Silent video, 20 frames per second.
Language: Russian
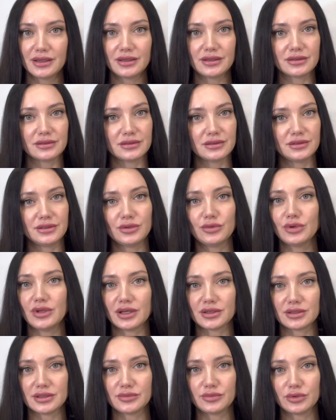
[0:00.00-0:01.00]
Э,
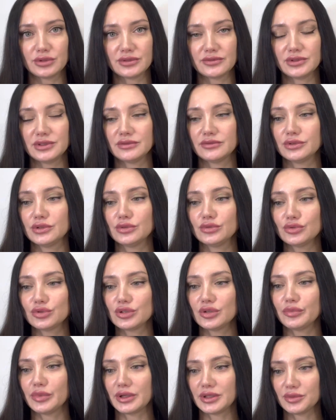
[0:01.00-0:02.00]
регулярно использовать его не
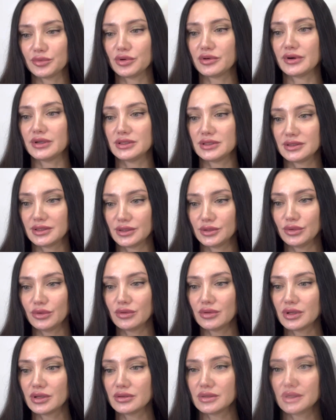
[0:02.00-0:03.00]
нужно, поэтому хватит
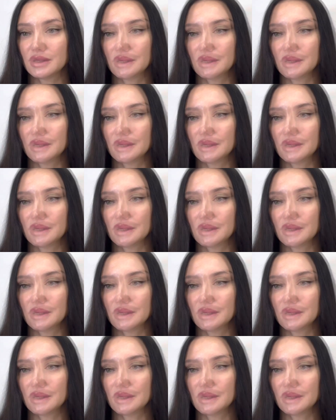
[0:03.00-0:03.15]
надолго.